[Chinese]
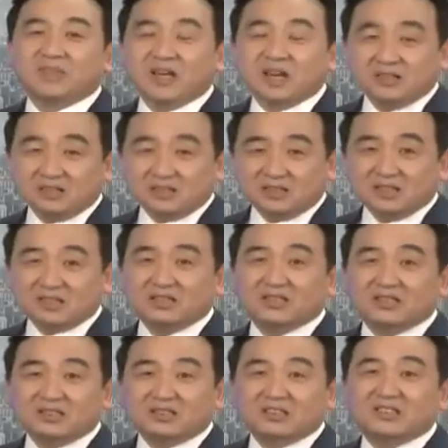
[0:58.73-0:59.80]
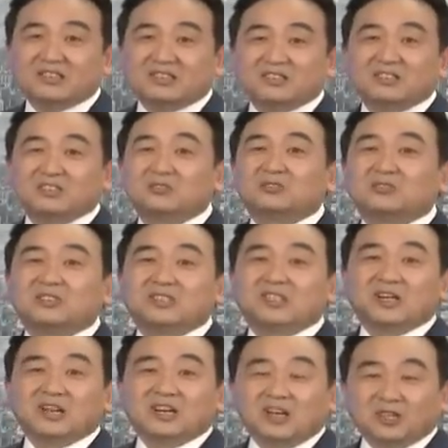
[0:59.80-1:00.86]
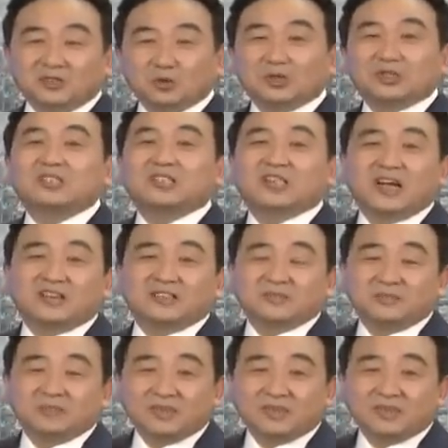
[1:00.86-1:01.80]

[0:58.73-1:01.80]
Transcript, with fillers: 那这个就是很多是这样。